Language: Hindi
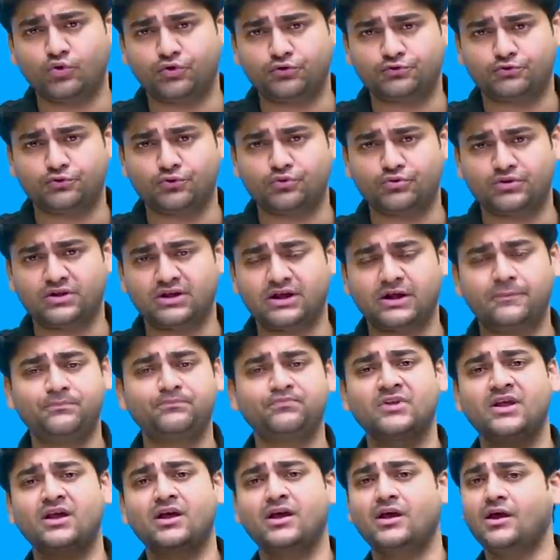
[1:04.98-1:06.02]
कोर्स शुरू किया
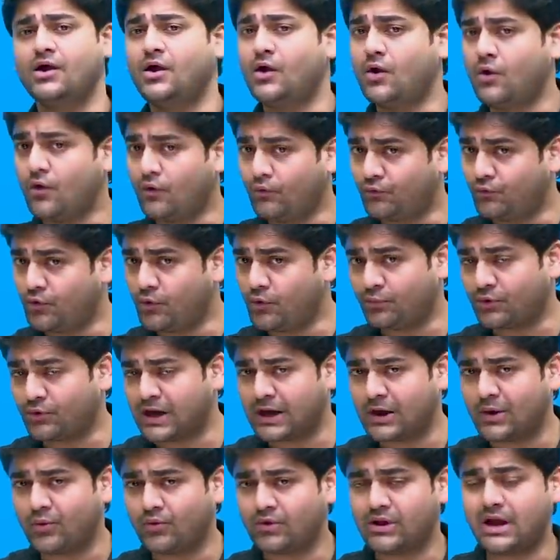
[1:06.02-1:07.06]
वो
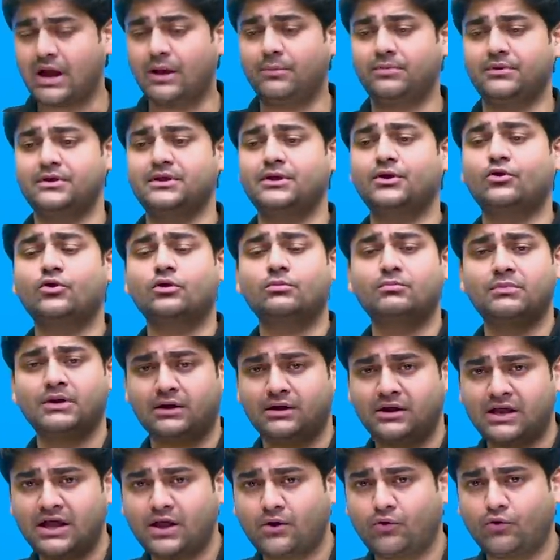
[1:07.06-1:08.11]
पुराना हो गया अब एक और मैं
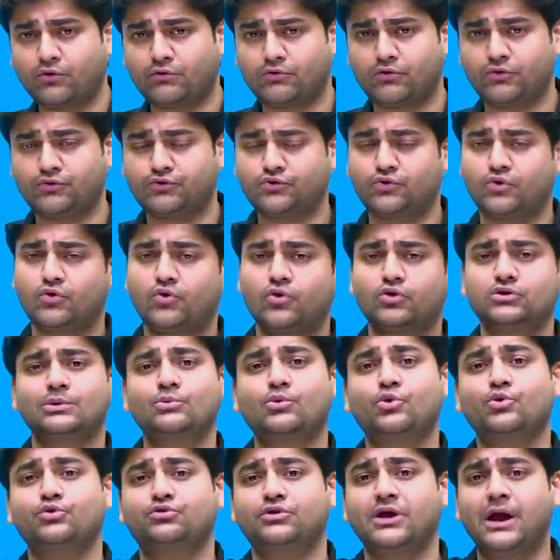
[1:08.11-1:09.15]
नया कोर्स लॉन्च करूँगा तो
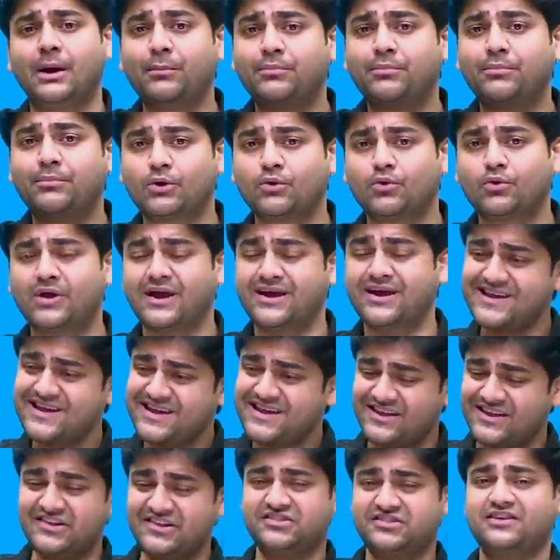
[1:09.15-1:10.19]
वो उससे अपडेट होगा
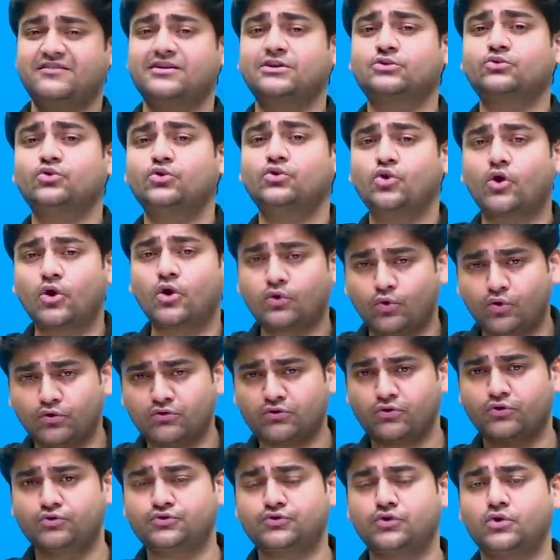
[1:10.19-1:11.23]
इसके बाद कोई और
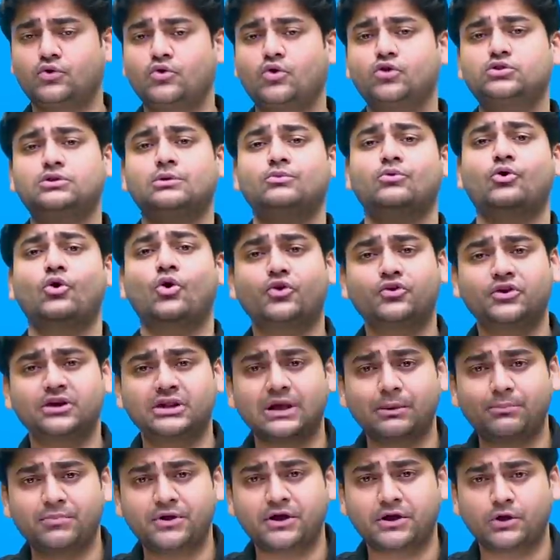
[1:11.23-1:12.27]
कोर्स लॉन्च करूँगा तो वो और
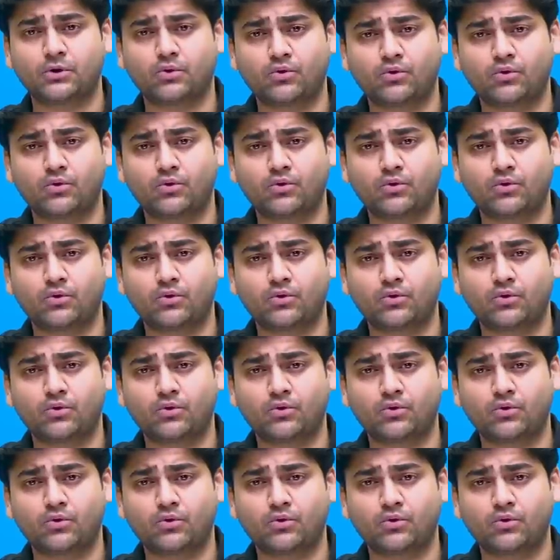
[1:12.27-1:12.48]
ज़्यादा अपडेटेड